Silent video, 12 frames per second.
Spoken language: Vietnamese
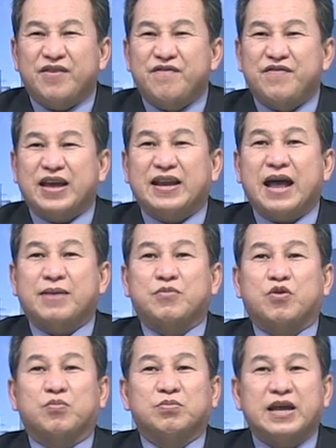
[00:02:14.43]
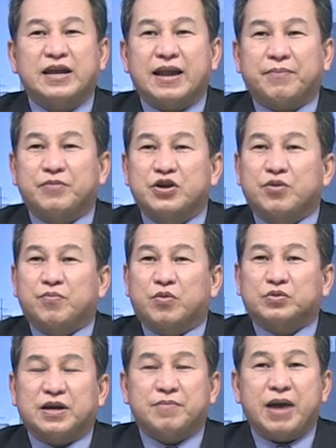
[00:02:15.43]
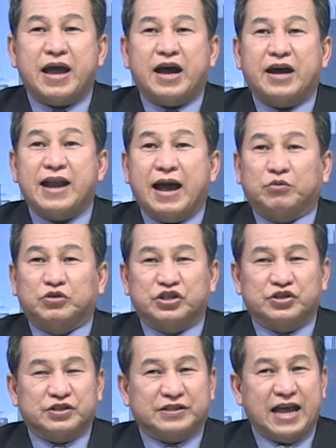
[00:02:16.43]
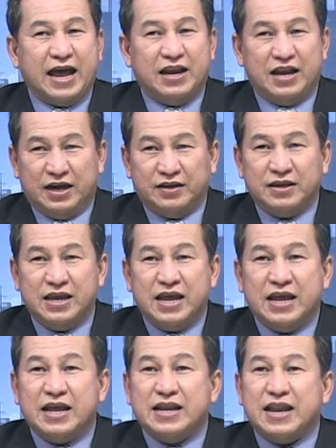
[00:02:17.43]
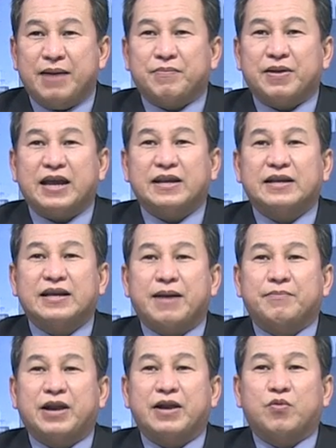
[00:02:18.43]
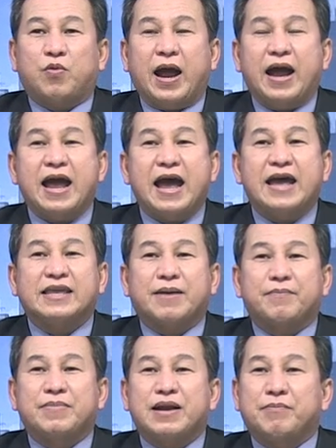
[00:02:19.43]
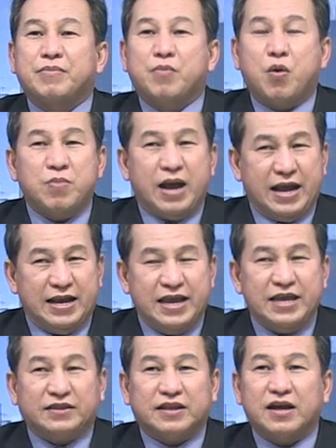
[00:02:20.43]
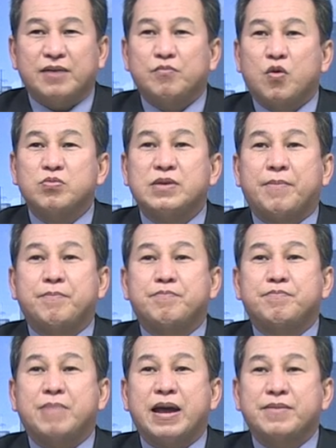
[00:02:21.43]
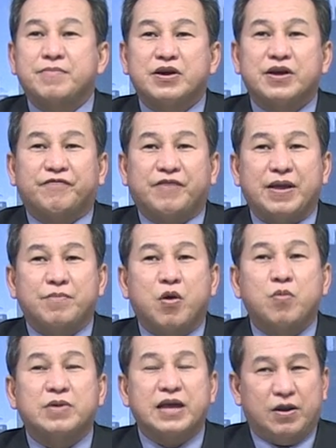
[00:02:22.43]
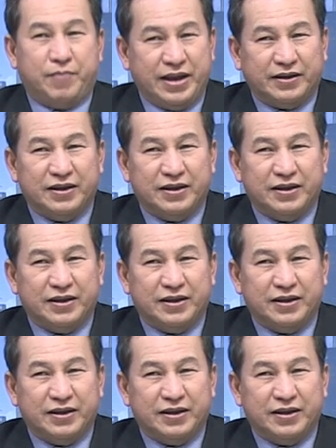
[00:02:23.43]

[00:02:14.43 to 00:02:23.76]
Việt Nam cũng thiết lập được một sân bay ở đảo Trường Sa lớn nằm cách Cam Ranh khoảng 254 hải lý, tức 470,4 km